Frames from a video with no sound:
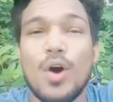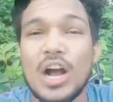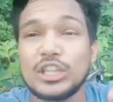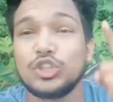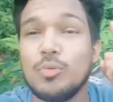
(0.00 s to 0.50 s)

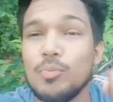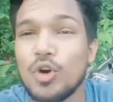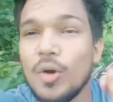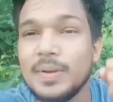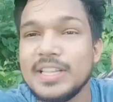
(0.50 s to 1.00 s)
मौका
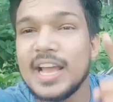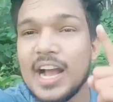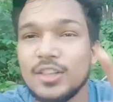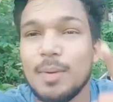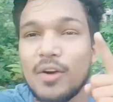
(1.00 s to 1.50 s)
तुमको भी
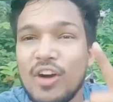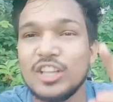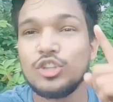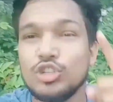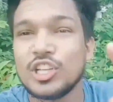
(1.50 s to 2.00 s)
देगा
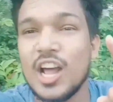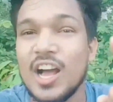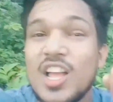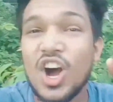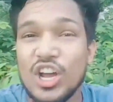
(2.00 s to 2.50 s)
भगवान
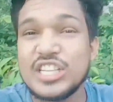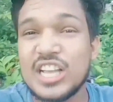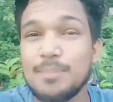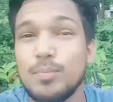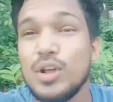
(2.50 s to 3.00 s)
दूसरा और
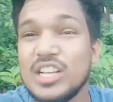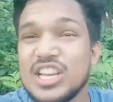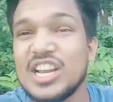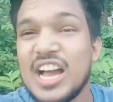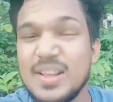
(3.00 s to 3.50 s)
इसका पूरा
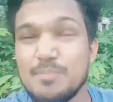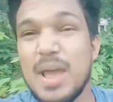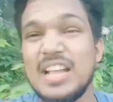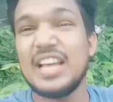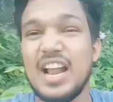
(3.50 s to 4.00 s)
जानकारी
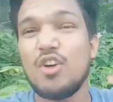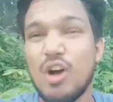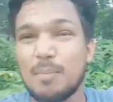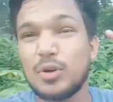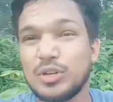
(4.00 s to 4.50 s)
मैं दे रहा
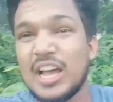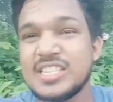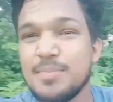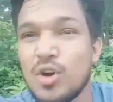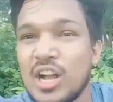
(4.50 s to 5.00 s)
हूँ आपको तो
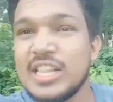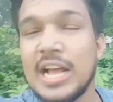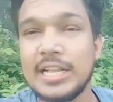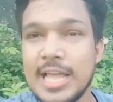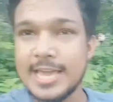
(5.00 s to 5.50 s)
कैसे मौका
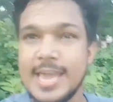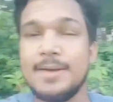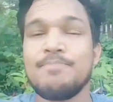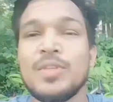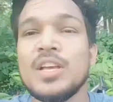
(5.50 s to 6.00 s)
देगा देखिए